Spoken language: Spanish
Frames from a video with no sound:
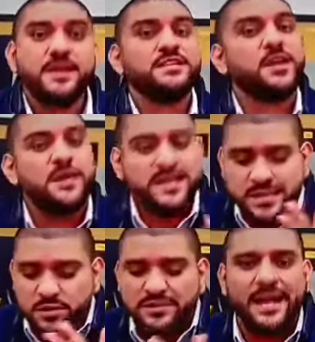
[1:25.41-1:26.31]
Ya
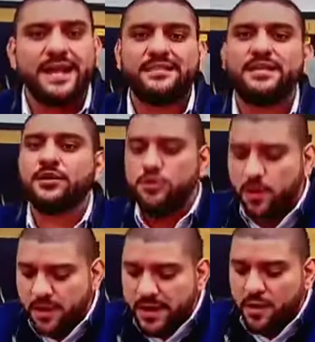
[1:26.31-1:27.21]
ahorita no sale a decir,
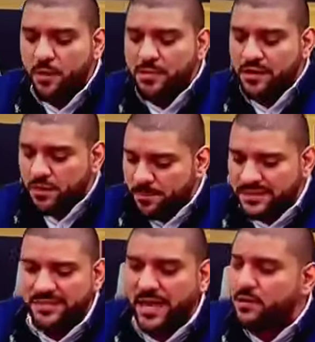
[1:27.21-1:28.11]
no, que el gobierno
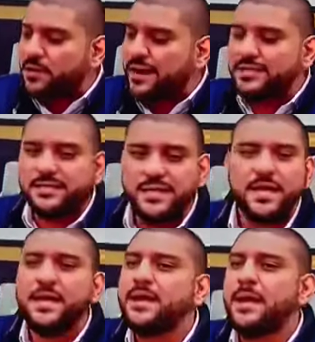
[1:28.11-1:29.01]
pasado, que sí,